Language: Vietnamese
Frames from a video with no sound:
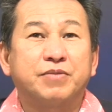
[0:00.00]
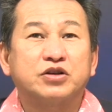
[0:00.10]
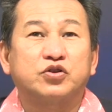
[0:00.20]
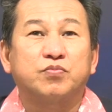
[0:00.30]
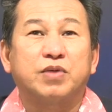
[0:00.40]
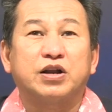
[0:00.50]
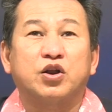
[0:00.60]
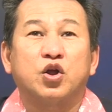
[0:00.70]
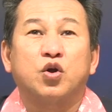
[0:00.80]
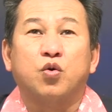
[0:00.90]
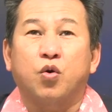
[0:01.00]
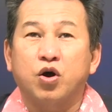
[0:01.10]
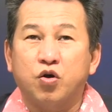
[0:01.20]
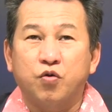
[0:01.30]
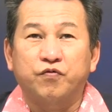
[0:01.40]
mức trung bình của
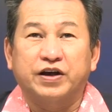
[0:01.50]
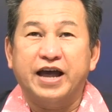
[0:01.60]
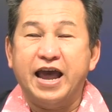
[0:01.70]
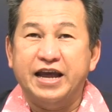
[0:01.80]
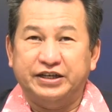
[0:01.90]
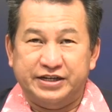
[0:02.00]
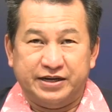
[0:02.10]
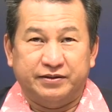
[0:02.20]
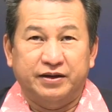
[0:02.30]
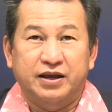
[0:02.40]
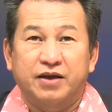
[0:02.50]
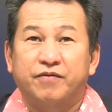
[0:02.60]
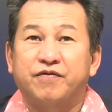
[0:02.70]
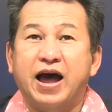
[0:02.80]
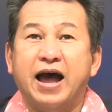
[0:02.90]
khu vực ASEAN
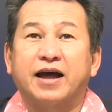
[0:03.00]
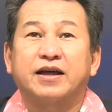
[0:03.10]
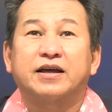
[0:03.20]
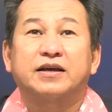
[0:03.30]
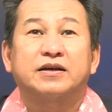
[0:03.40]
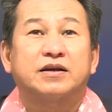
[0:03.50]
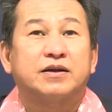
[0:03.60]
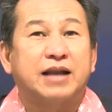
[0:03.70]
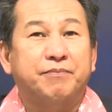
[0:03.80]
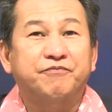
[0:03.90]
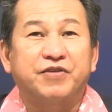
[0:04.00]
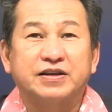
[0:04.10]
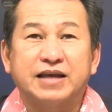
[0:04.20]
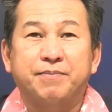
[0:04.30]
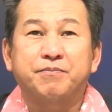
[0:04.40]
và 5%